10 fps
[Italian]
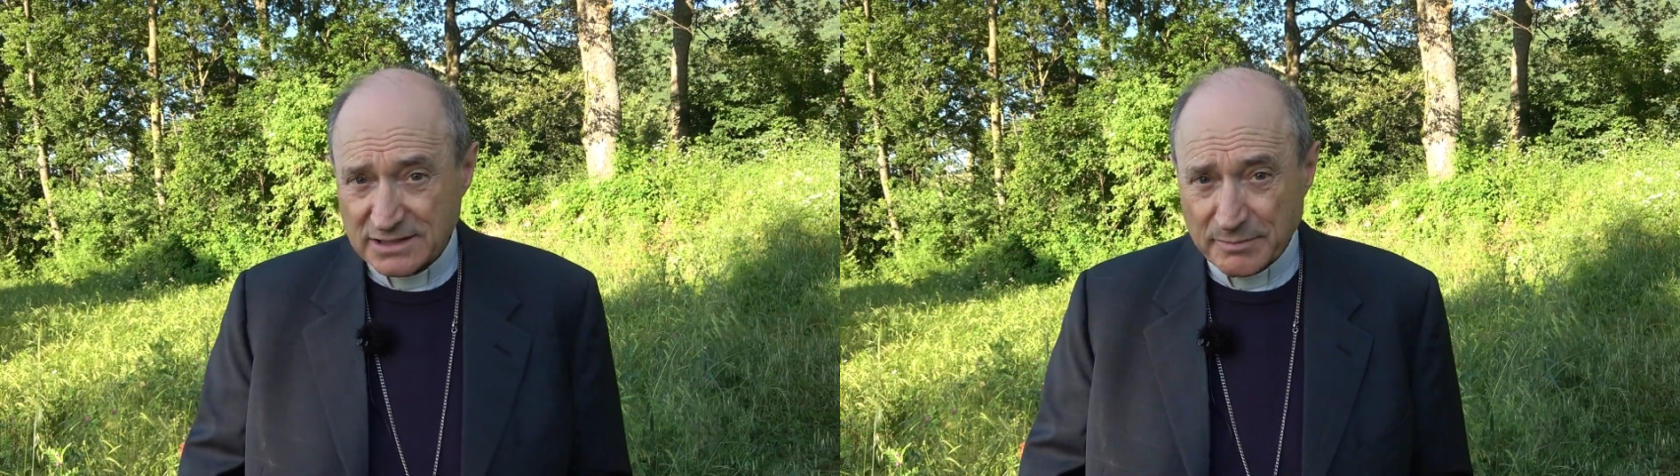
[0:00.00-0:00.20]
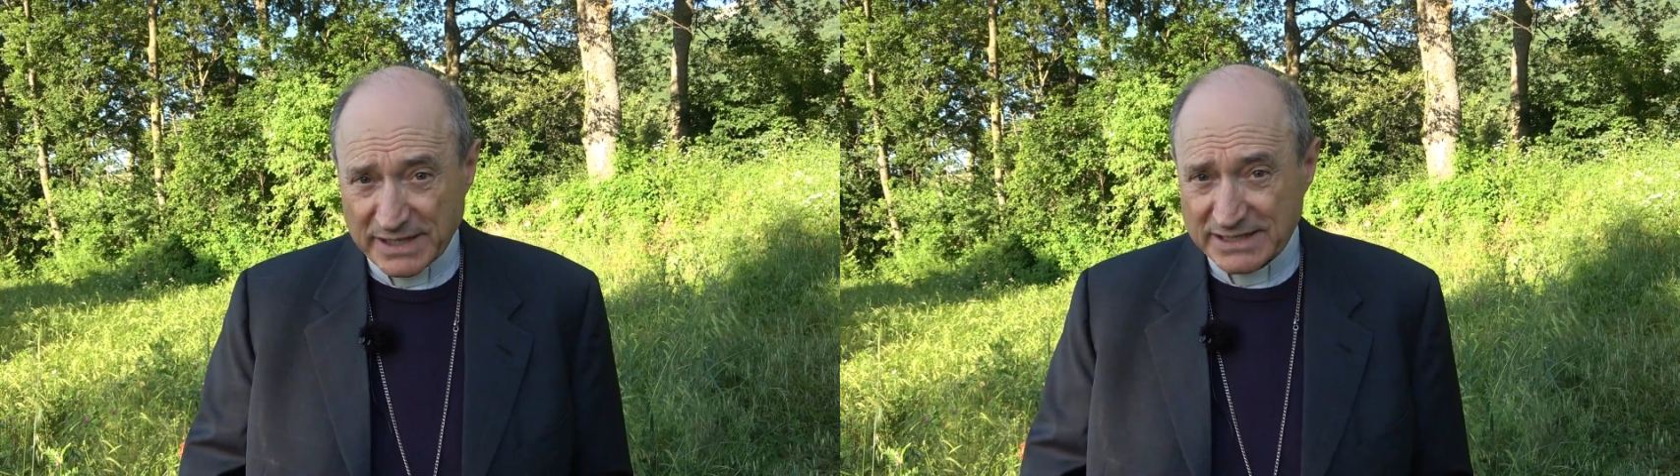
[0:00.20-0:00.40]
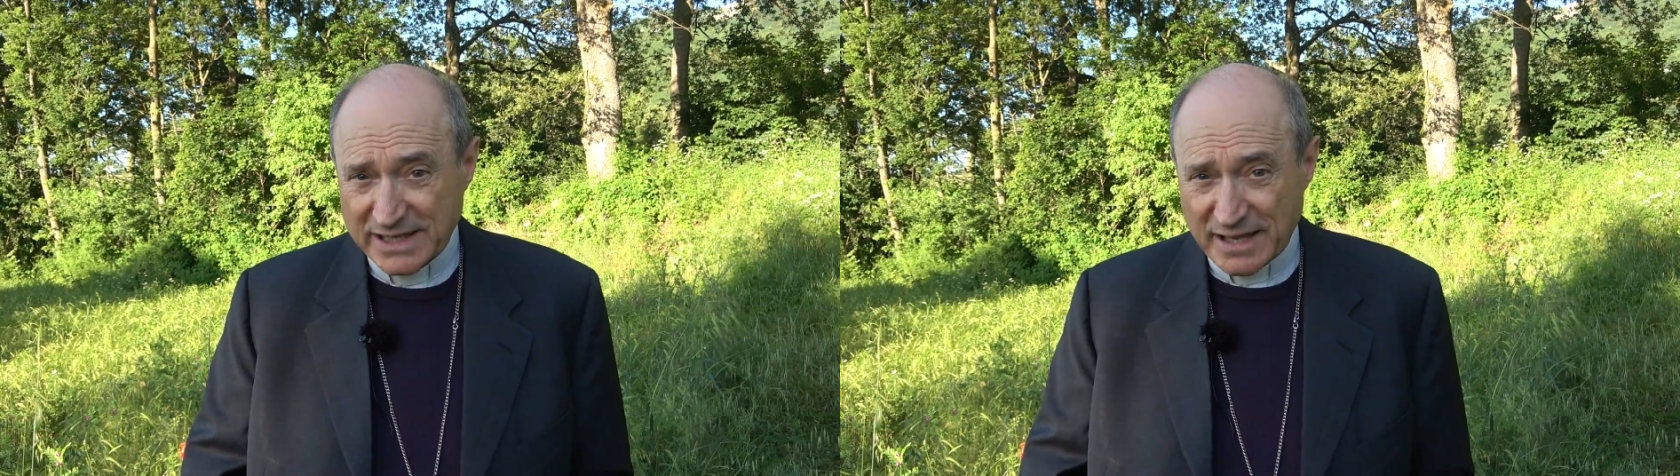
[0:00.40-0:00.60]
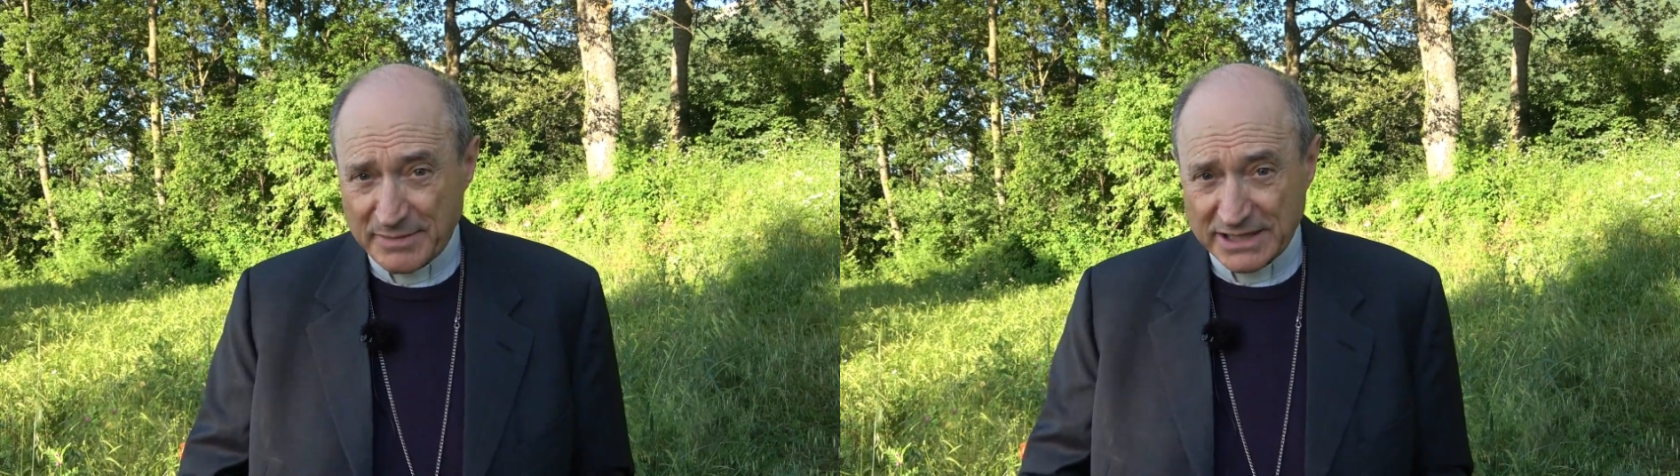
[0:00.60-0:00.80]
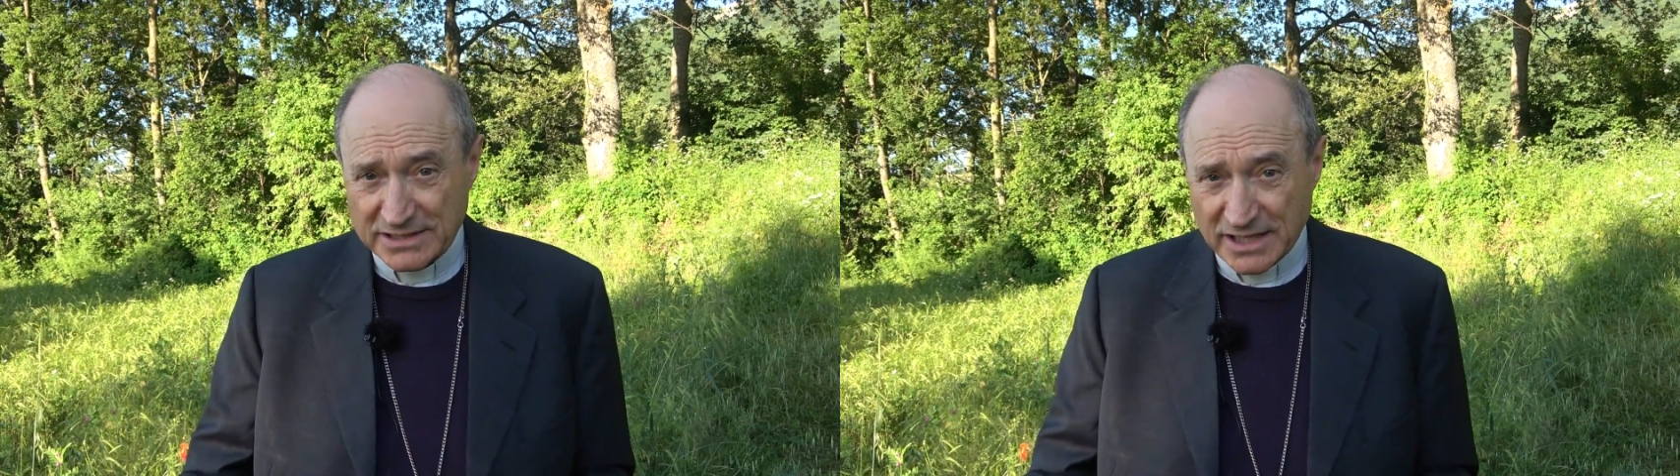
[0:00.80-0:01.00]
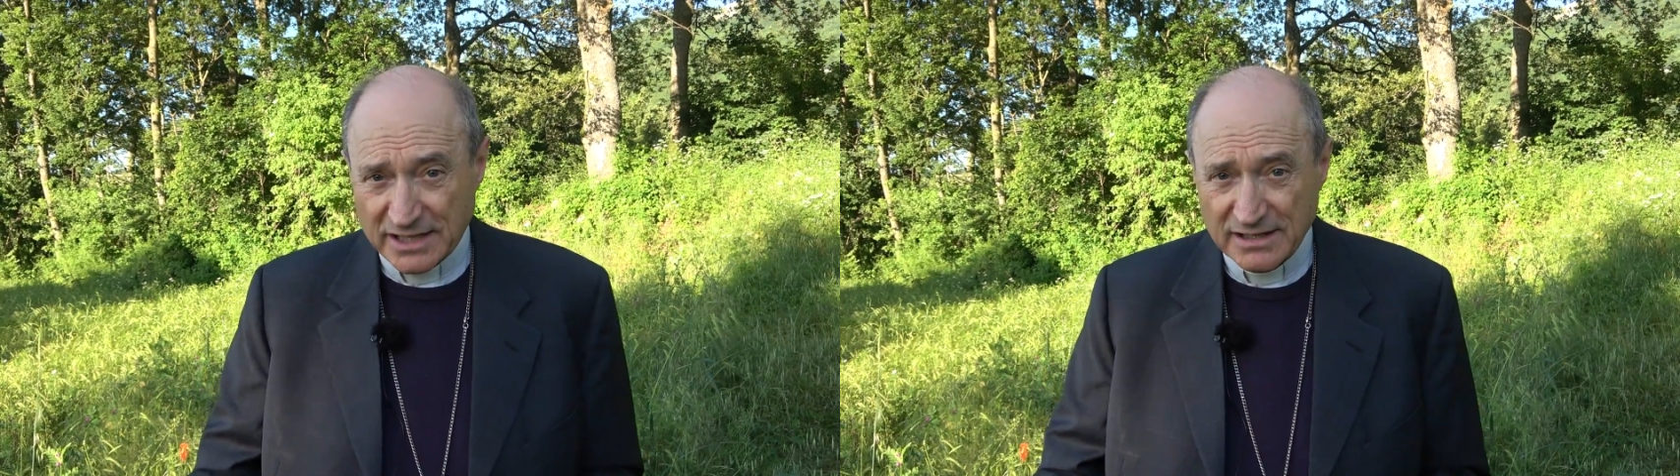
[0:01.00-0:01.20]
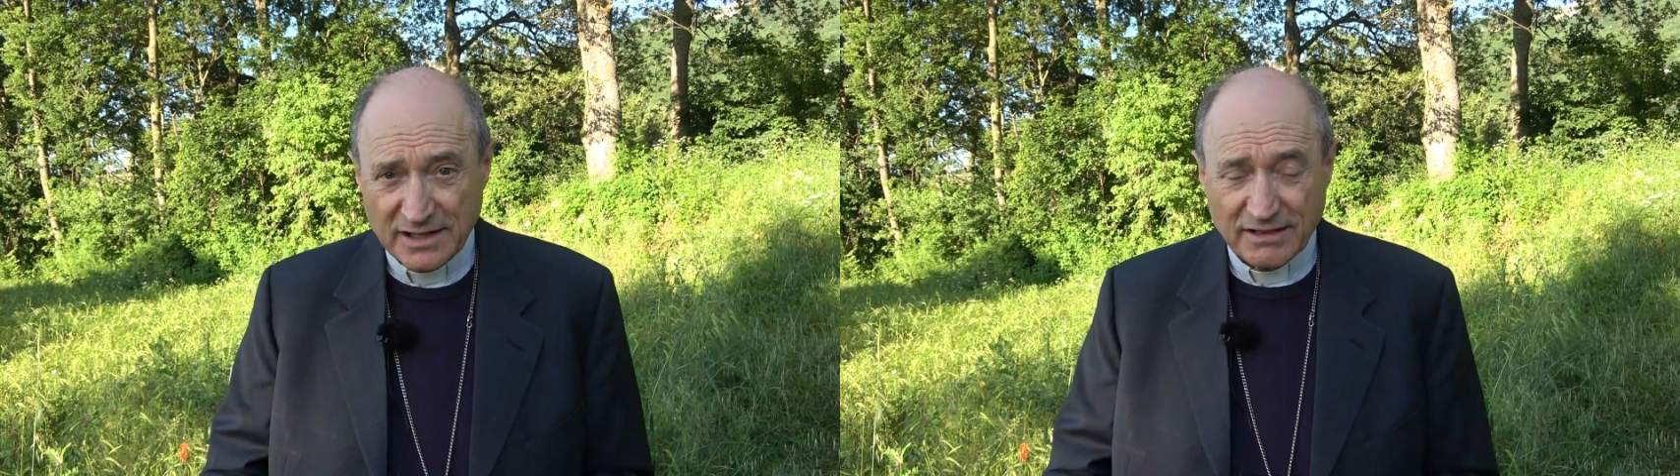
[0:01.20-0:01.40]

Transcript: praticamente